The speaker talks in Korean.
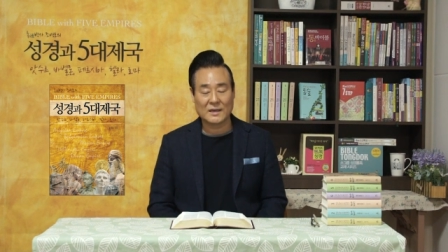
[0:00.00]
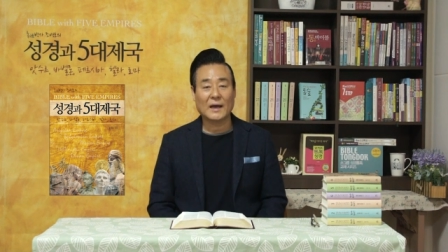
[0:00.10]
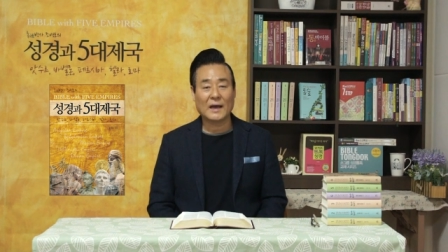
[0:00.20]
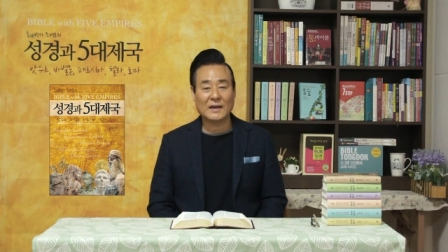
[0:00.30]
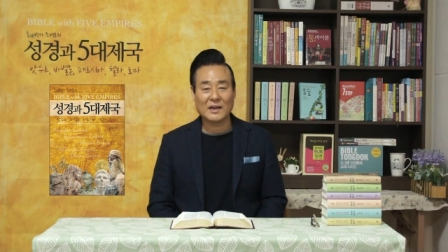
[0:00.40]

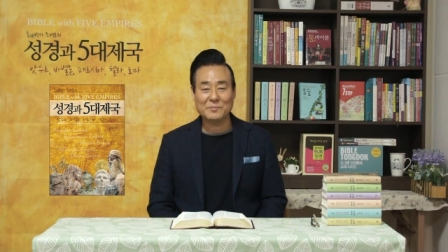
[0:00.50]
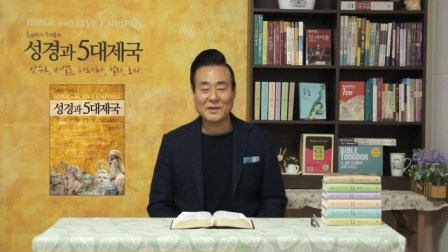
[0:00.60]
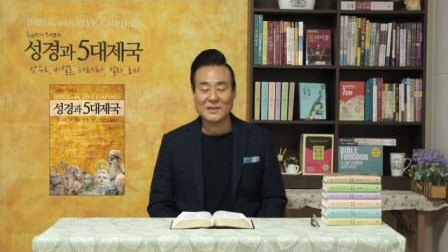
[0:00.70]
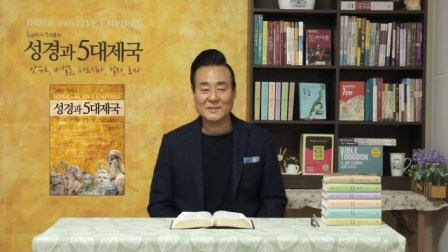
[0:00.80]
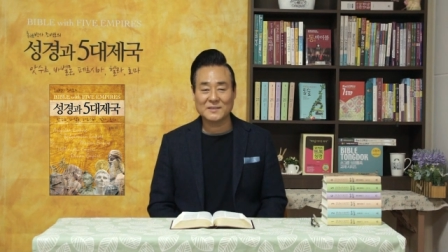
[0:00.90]

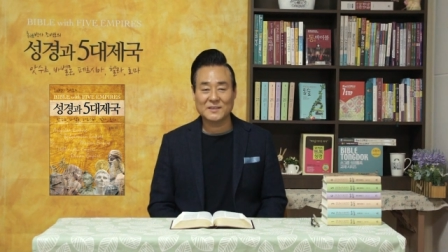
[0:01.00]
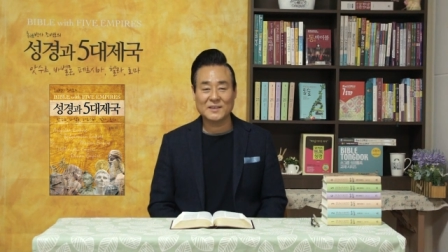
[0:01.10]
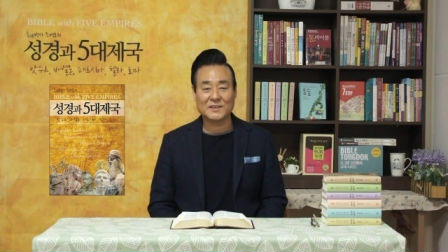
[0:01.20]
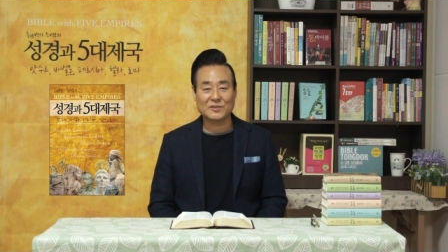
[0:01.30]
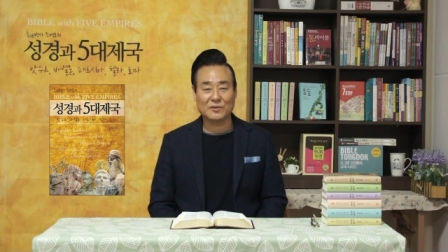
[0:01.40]
하나님의
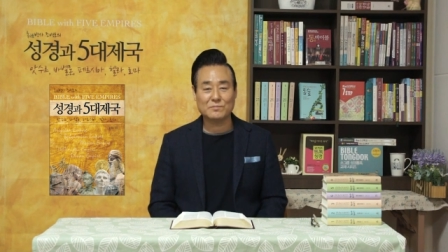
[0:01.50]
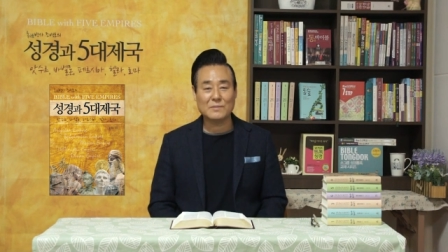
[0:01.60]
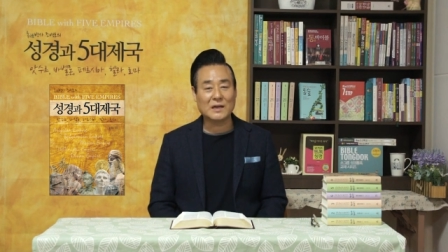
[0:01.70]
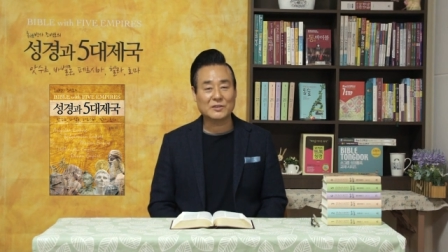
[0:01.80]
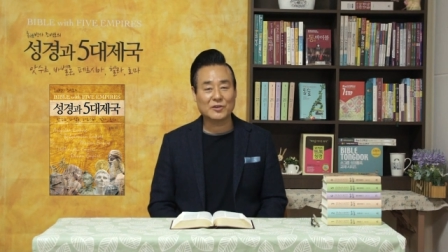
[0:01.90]
캐스팅이
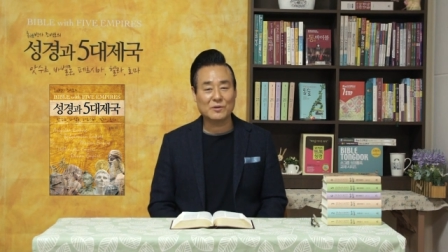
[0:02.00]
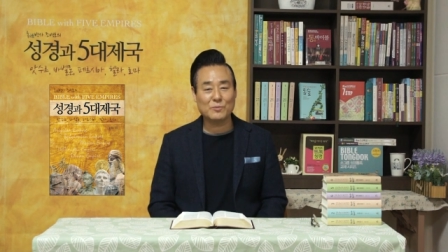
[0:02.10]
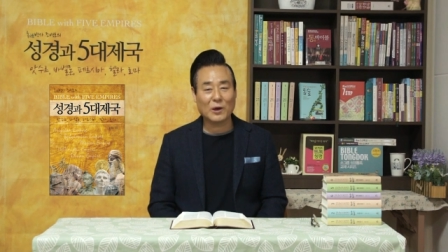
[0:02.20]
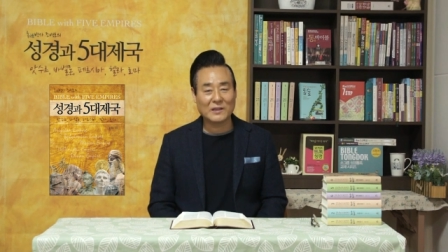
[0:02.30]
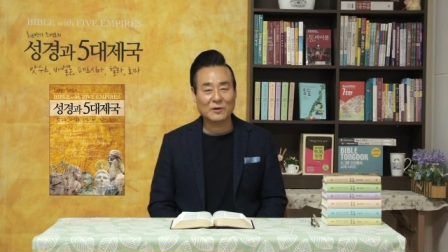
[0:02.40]
정말
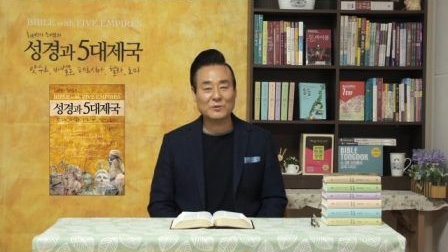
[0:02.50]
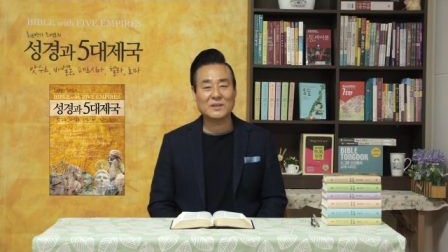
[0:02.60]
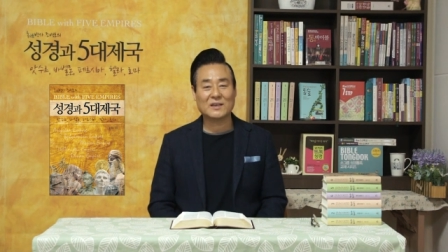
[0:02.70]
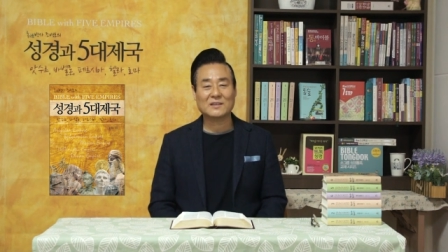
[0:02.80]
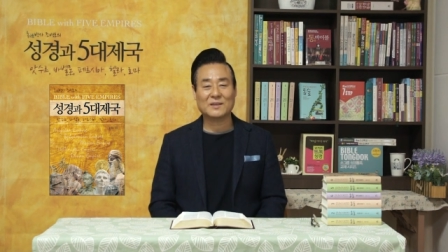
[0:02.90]
절묘하다고
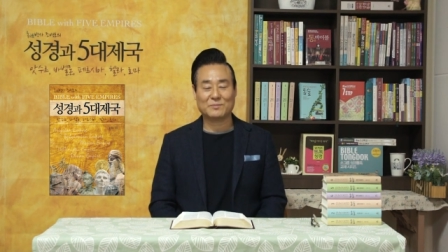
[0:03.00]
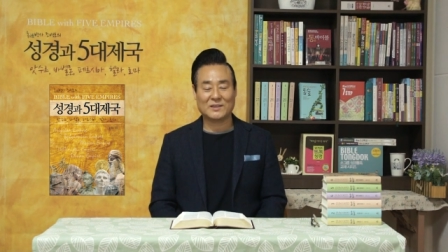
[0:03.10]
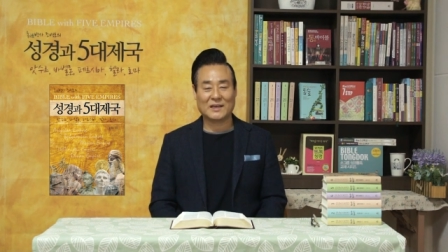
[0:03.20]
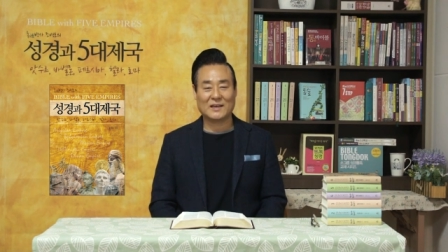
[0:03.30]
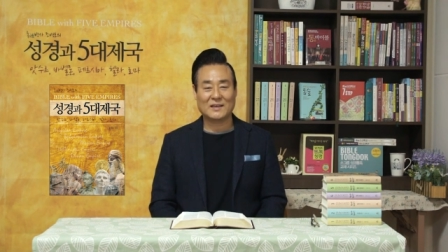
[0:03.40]

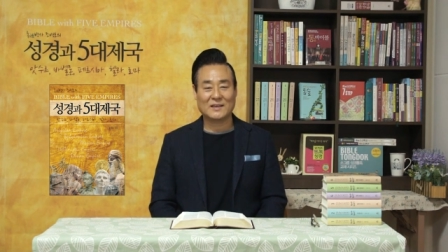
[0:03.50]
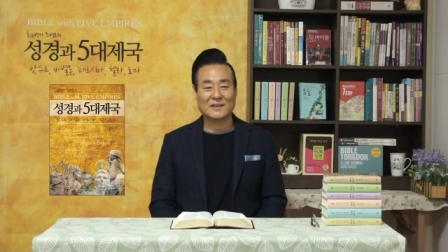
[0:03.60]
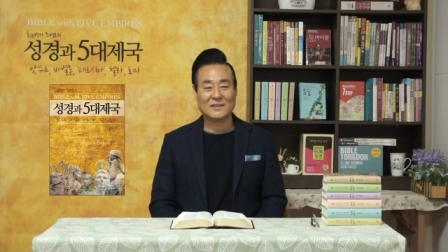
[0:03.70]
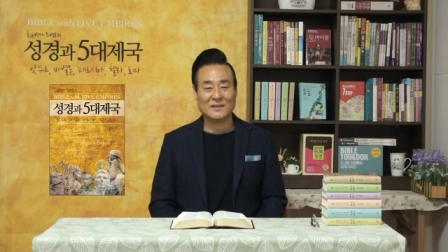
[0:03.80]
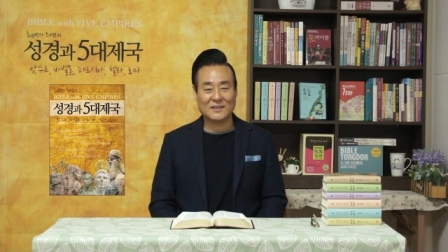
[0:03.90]
생각됩니다.
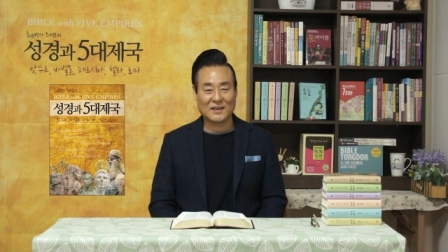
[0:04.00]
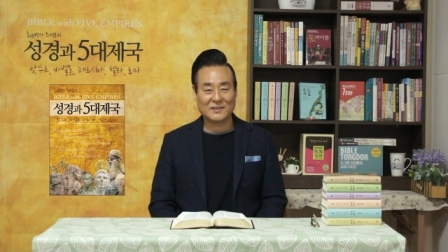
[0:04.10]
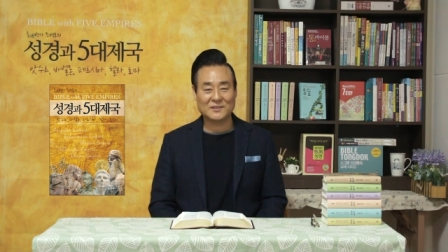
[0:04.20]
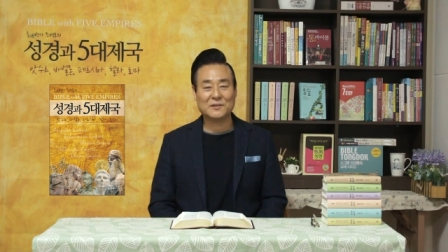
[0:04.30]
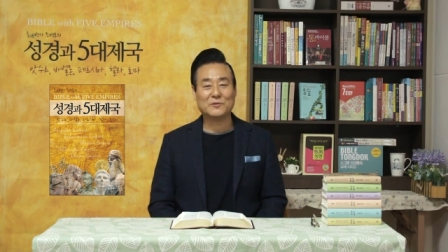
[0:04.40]

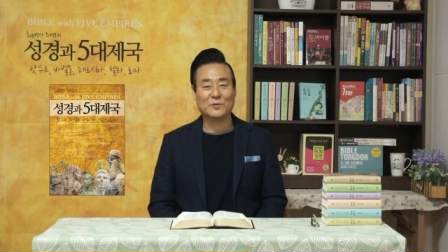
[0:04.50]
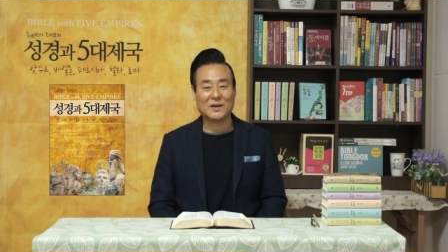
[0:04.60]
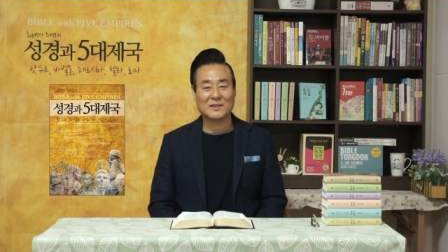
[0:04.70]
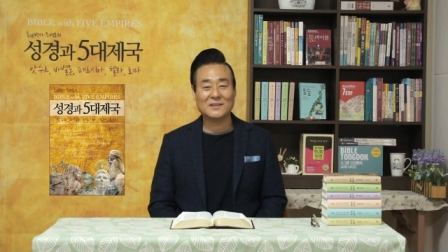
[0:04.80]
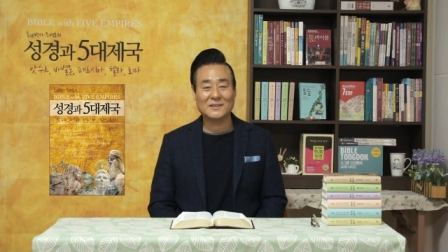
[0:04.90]
이래서
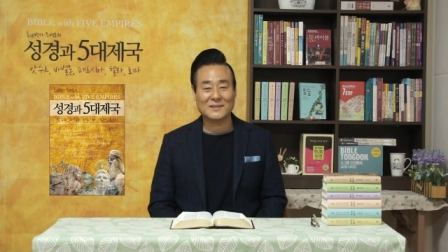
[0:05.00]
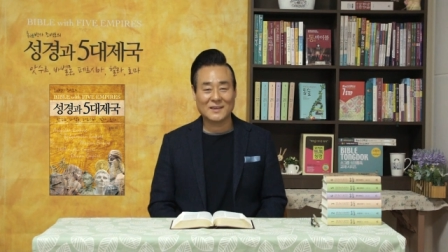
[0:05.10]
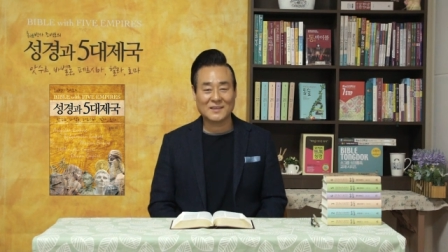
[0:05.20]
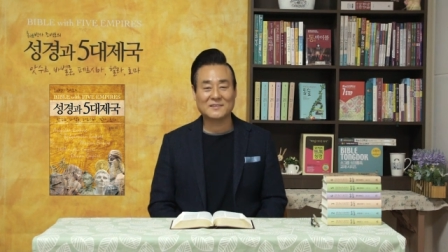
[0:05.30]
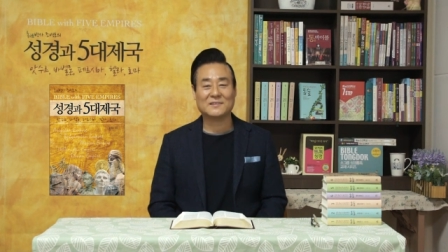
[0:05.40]
요나를
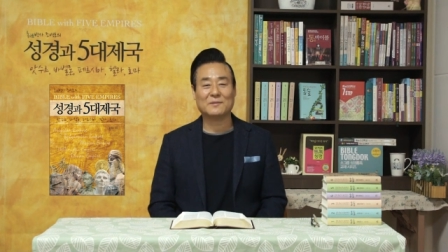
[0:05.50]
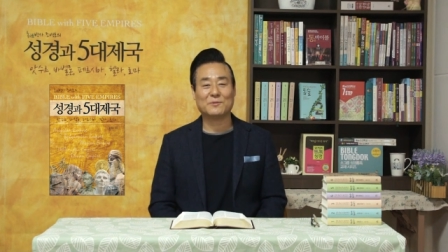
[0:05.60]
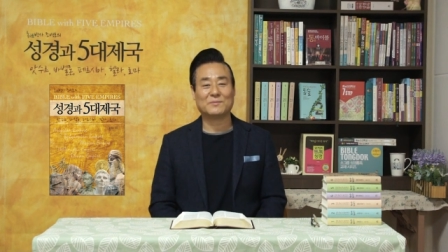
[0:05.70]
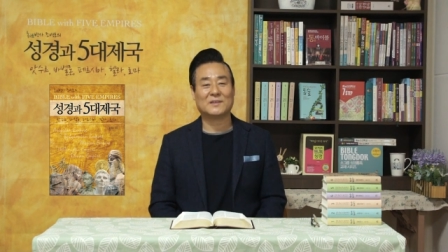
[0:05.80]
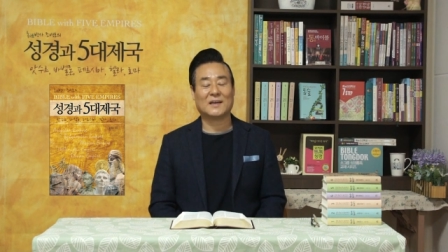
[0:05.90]
택하셨나
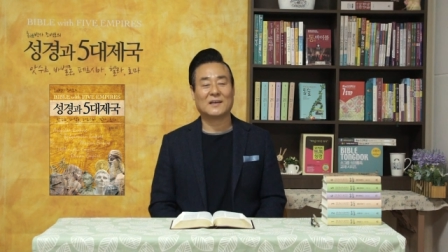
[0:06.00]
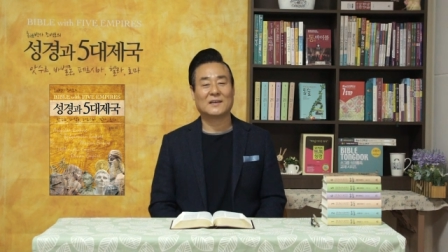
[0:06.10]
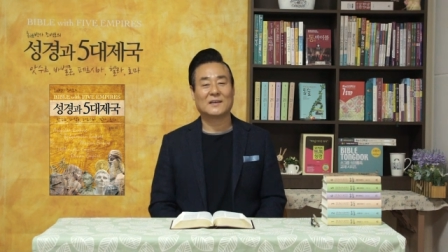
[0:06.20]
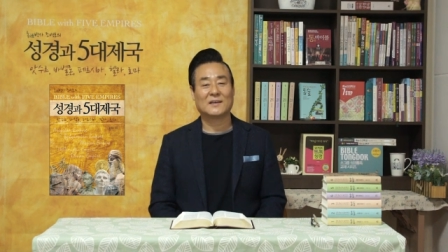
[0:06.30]
봅니다.